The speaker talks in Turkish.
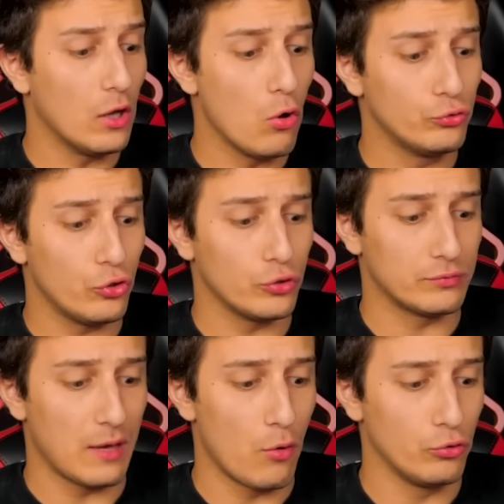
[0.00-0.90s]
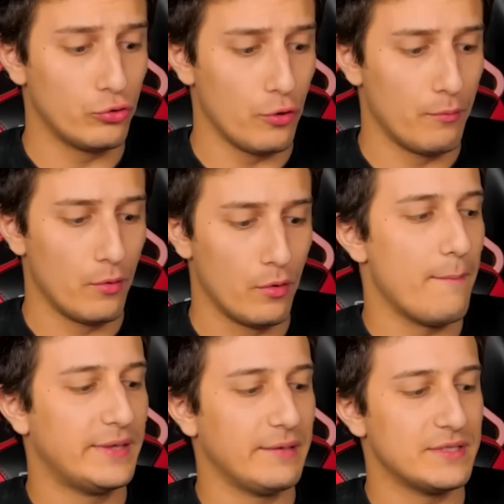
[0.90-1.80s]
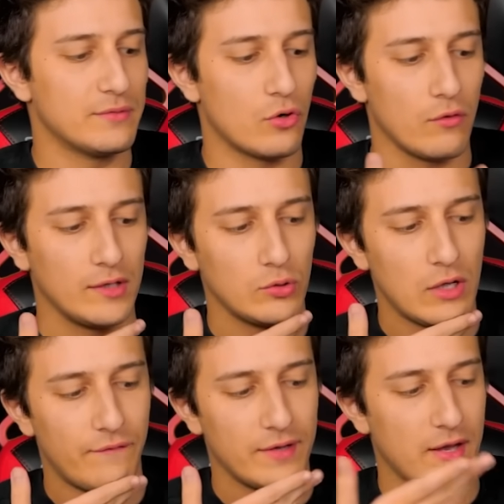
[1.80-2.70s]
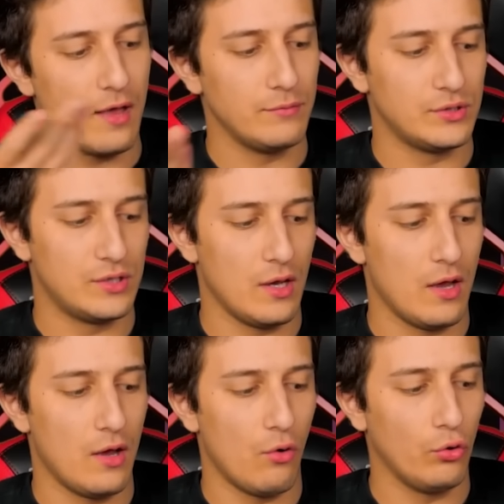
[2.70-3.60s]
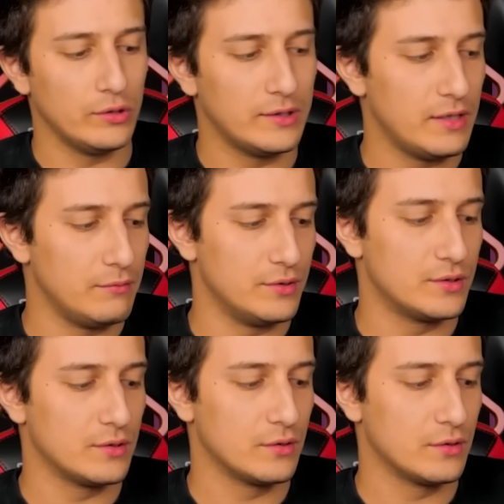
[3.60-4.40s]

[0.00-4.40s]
Lan öldürüyordum tam öldüm. Lan bir de bizim Krokalo da AFK'ymış ya. Oyunda değilmiş.